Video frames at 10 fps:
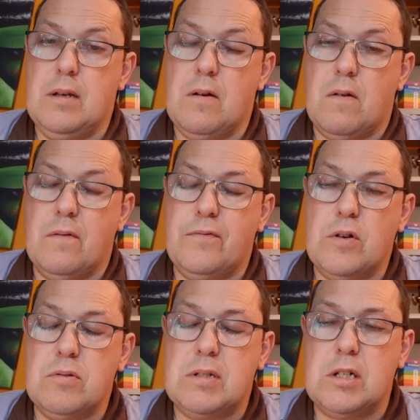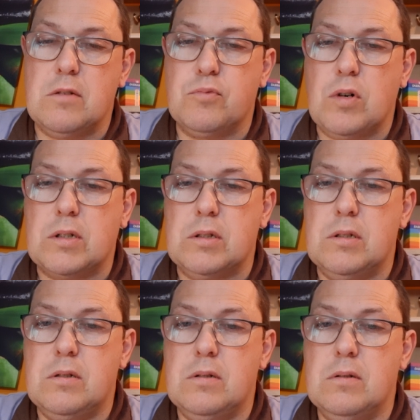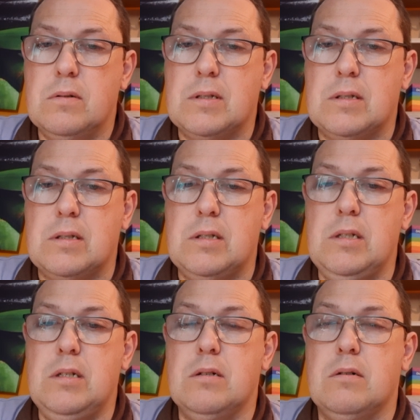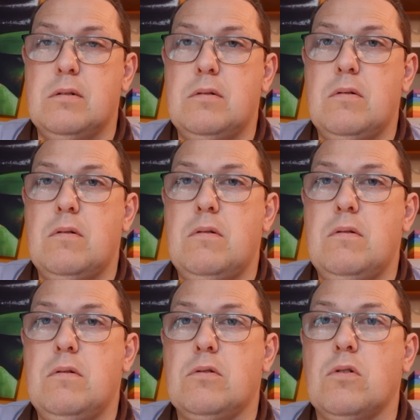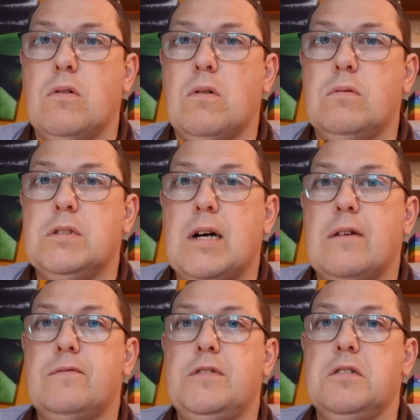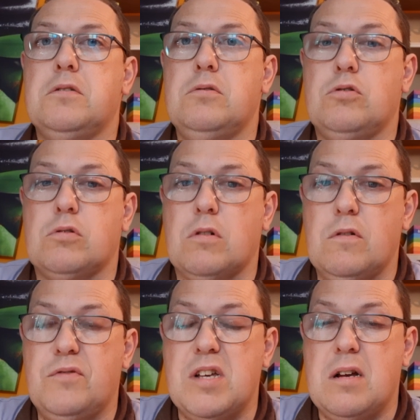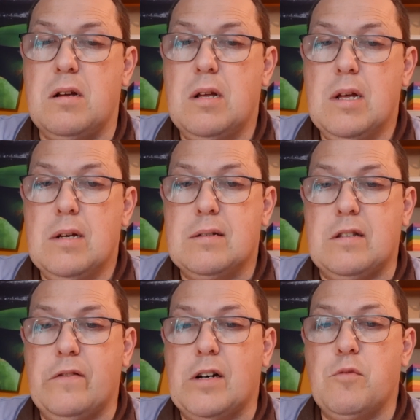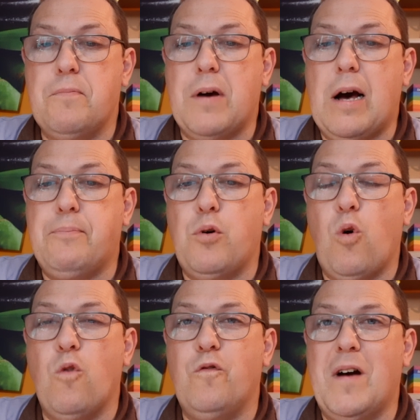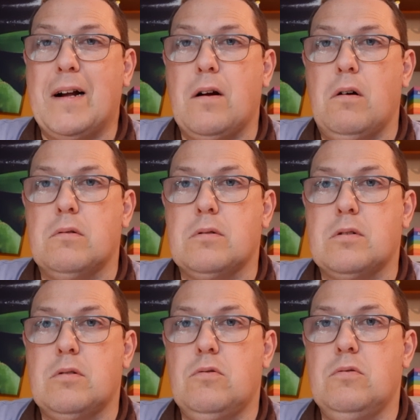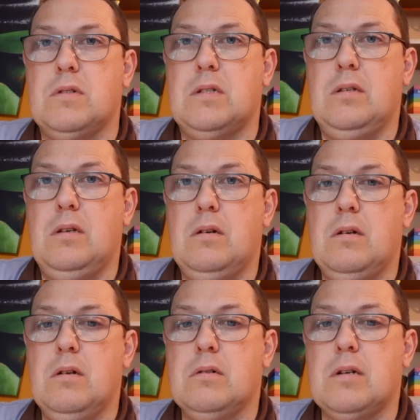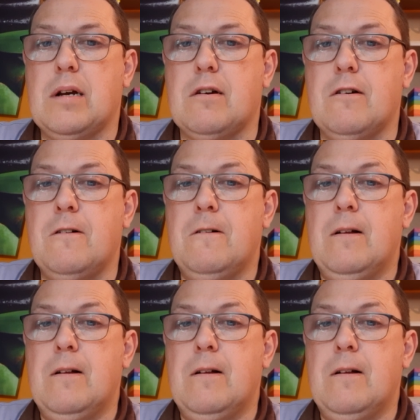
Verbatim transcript: on voit aussi comme quoi que si euh, le coronavirus revient, c'est vraiment par rapport aux vacances aussi. D'accord